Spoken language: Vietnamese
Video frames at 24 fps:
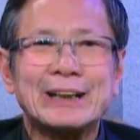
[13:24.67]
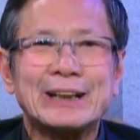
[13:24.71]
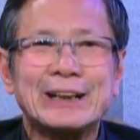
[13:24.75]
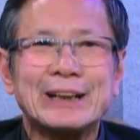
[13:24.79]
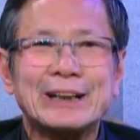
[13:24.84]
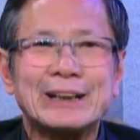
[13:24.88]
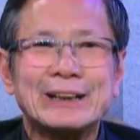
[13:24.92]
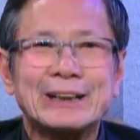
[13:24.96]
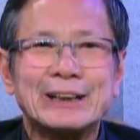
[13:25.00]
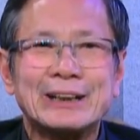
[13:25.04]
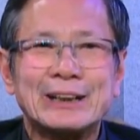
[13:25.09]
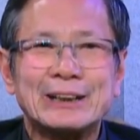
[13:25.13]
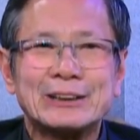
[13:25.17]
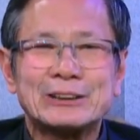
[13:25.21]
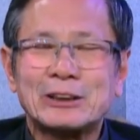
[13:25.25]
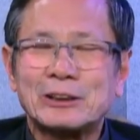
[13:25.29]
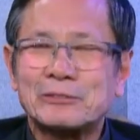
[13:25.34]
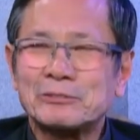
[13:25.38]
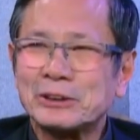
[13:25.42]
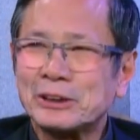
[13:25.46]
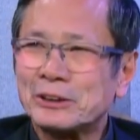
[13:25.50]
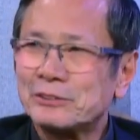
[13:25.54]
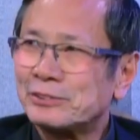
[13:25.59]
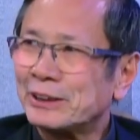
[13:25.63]
à, ở
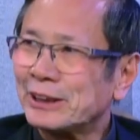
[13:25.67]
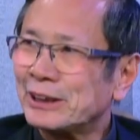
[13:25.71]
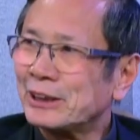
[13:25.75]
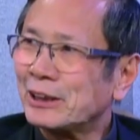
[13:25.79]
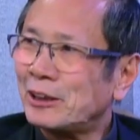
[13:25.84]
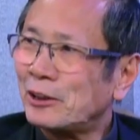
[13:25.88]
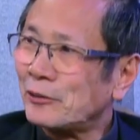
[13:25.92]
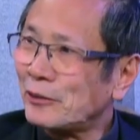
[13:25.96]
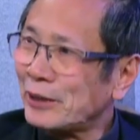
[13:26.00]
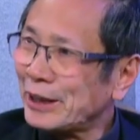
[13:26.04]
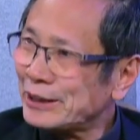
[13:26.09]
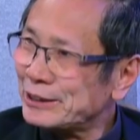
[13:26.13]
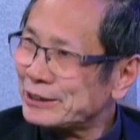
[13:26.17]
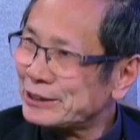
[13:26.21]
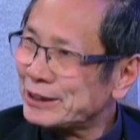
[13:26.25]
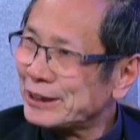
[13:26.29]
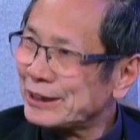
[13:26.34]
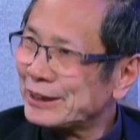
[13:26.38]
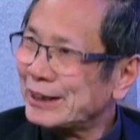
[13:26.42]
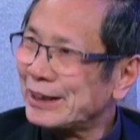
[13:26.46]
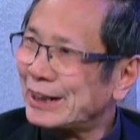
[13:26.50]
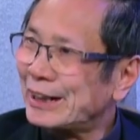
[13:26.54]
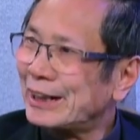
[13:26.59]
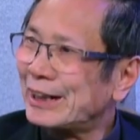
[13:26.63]
trong địa phận Orange.
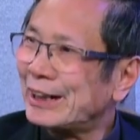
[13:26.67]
